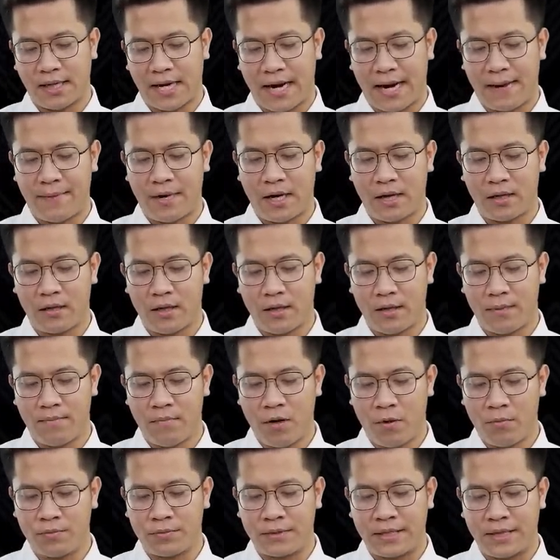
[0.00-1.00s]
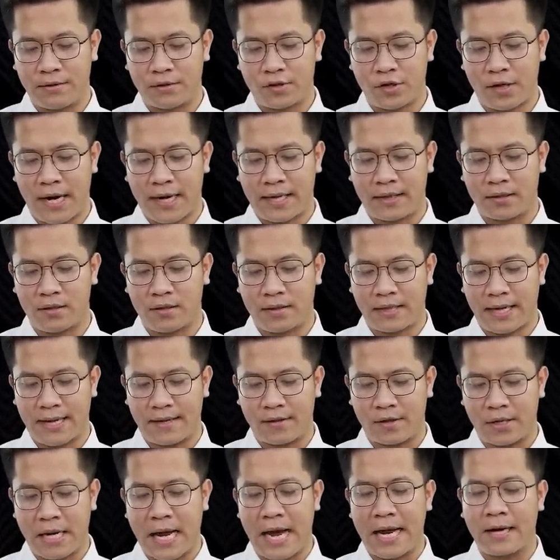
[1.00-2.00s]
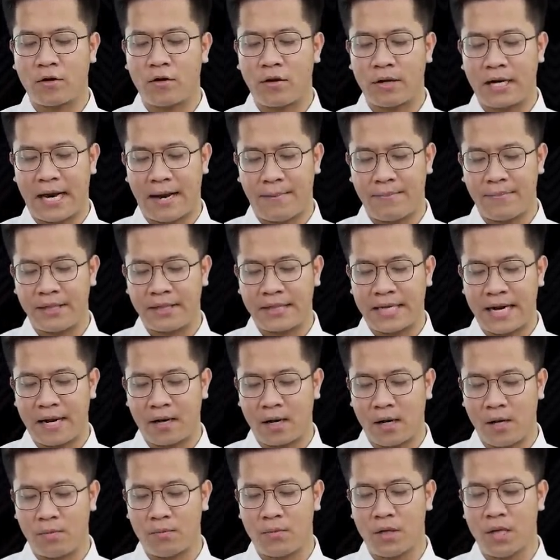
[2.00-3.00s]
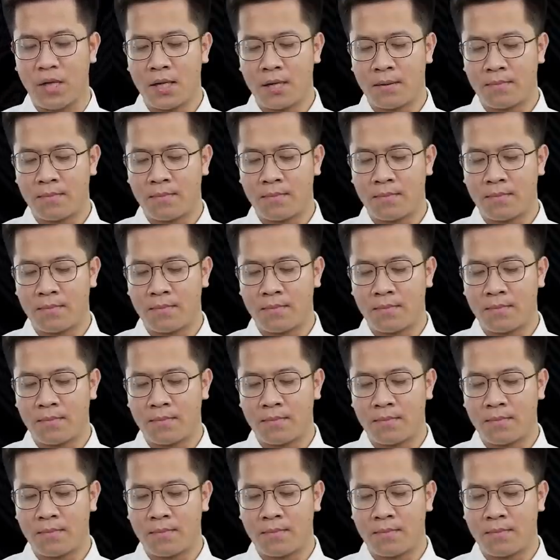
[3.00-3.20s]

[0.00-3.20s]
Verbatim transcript: Em là người Mông, theo dõi anh từ ngày anh còn làm bên K cộng,